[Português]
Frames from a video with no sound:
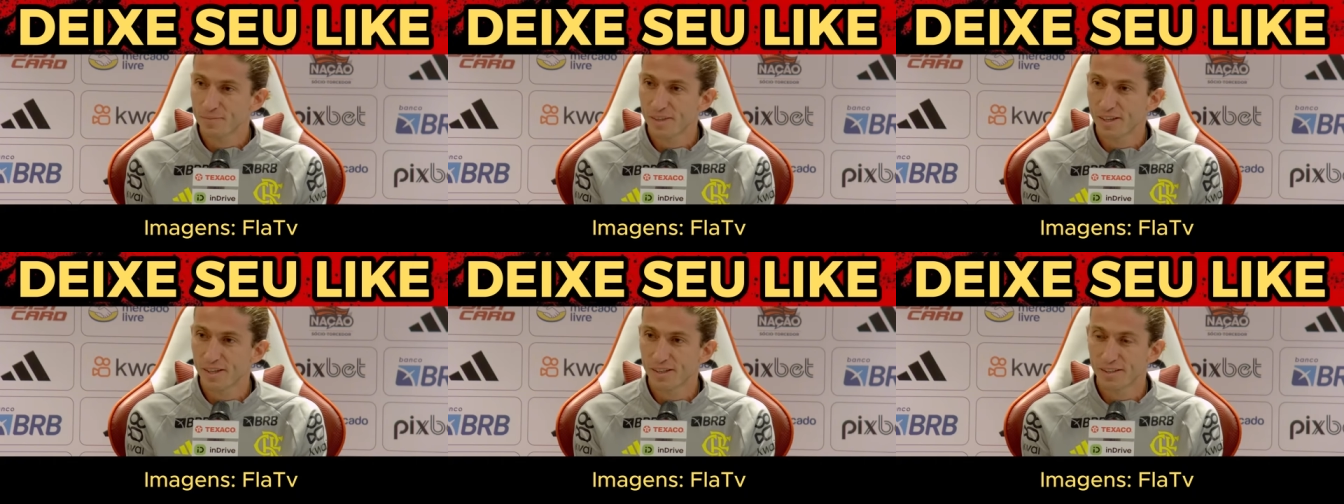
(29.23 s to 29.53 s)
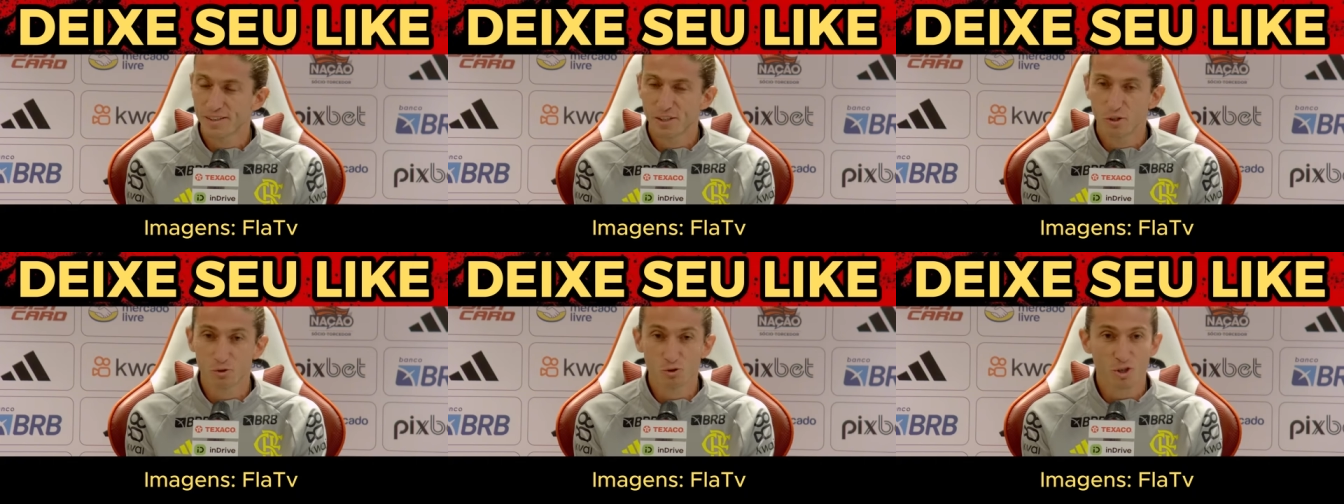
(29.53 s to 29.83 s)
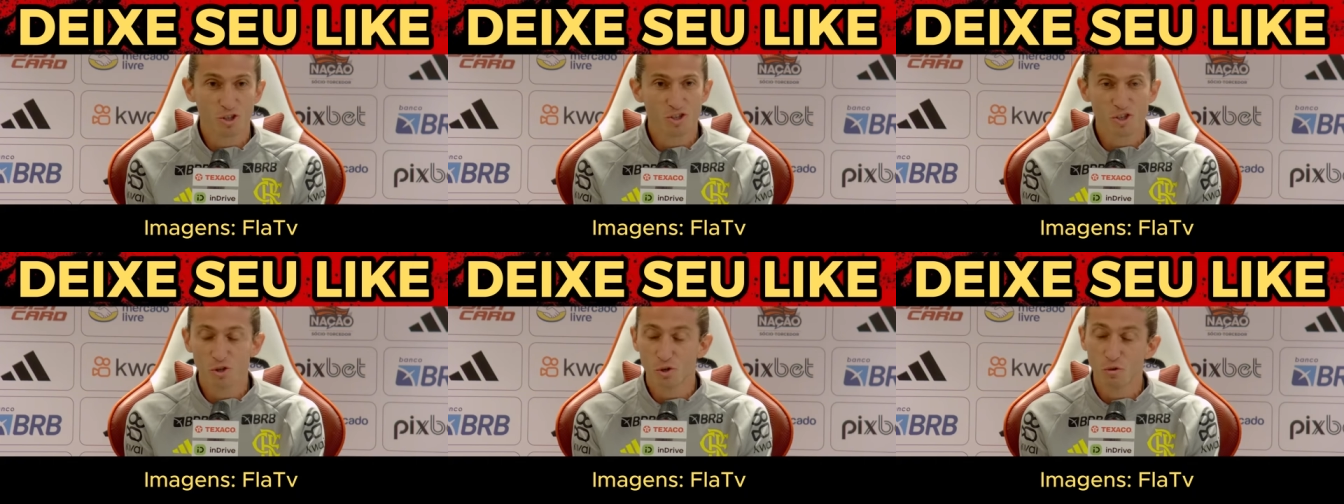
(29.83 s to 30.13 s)
Né? E
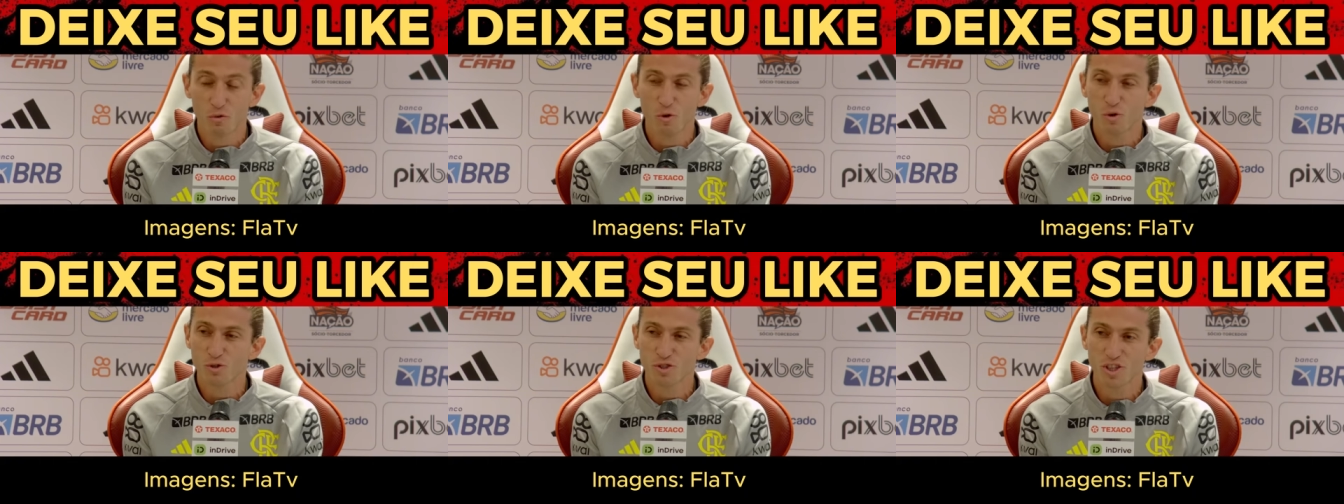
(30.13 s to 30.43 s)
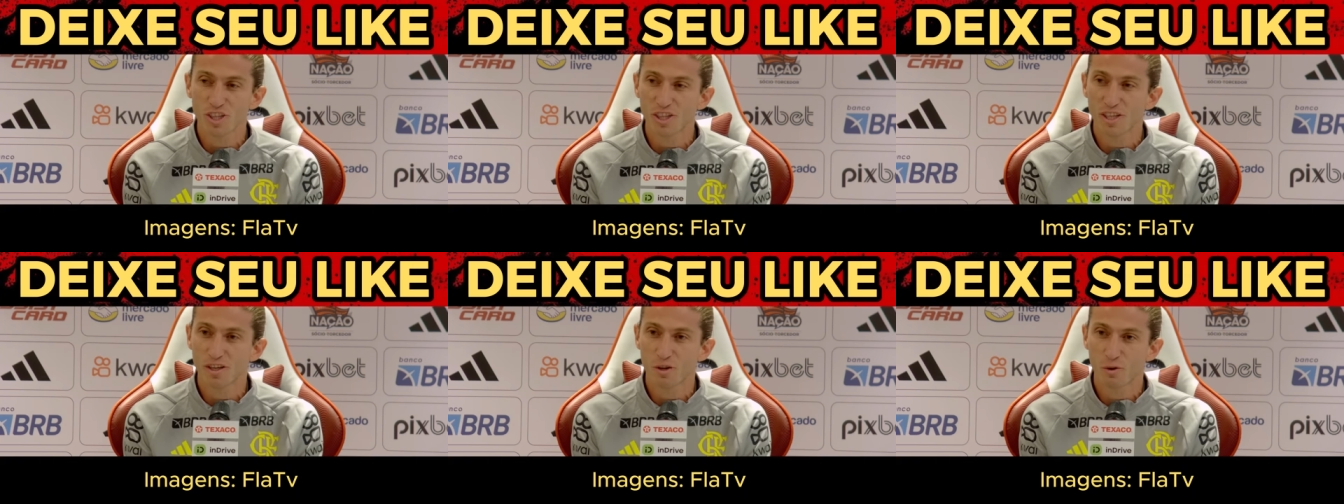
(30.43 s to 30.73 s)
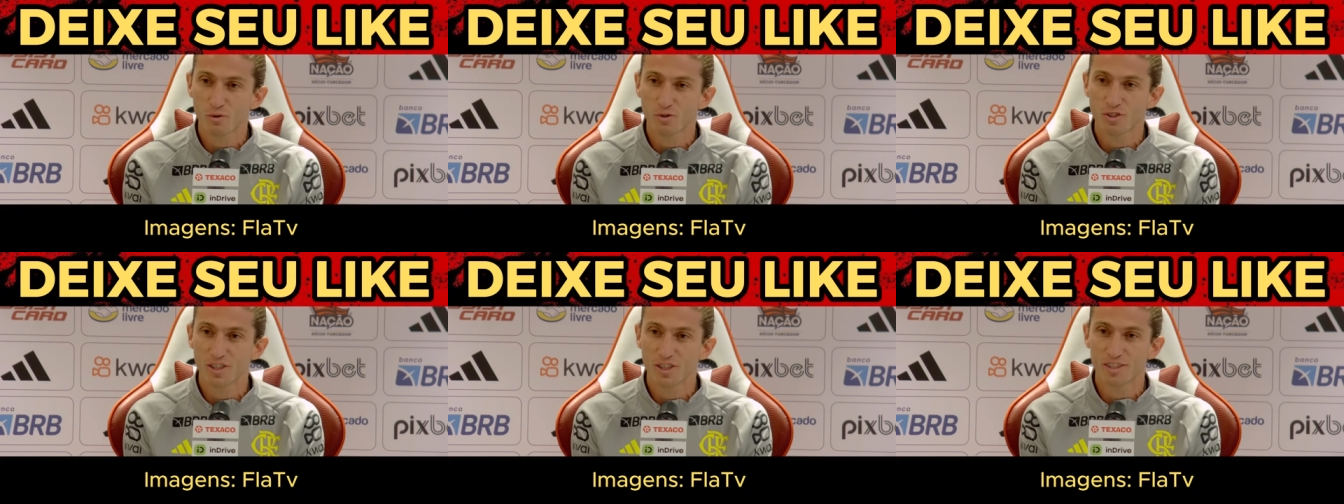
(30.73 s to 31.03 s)
eu sozinho não vou conseguir,
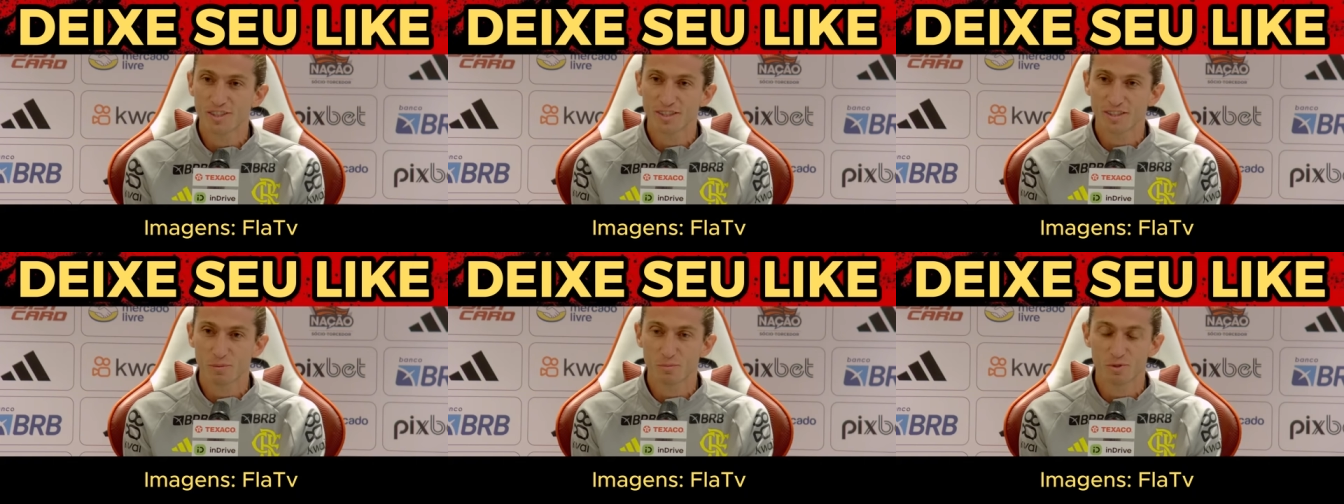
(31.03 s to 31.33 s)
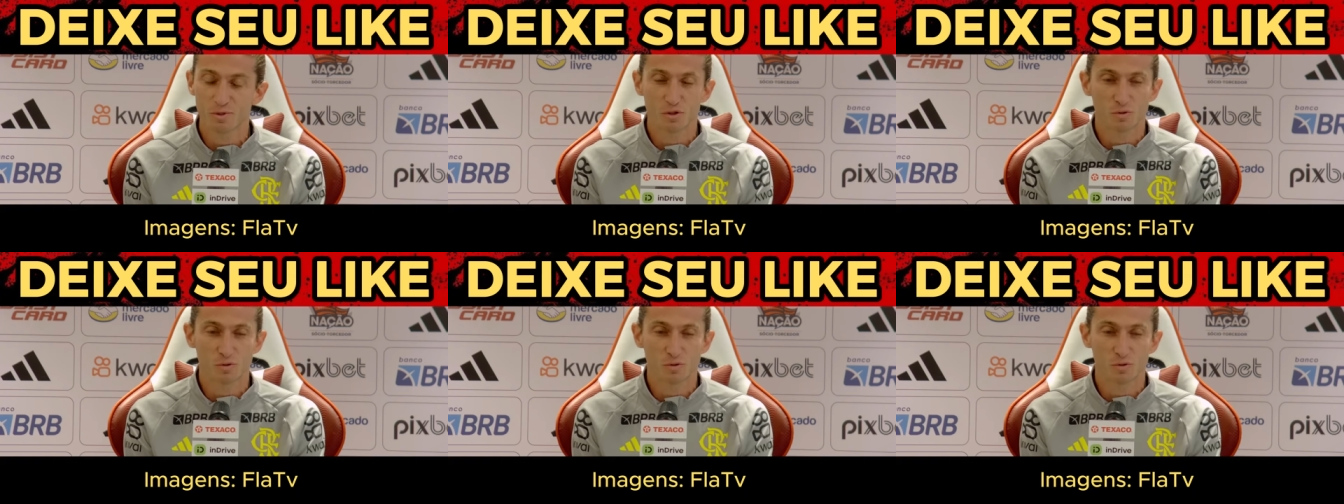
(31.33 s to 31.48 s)
com certeza.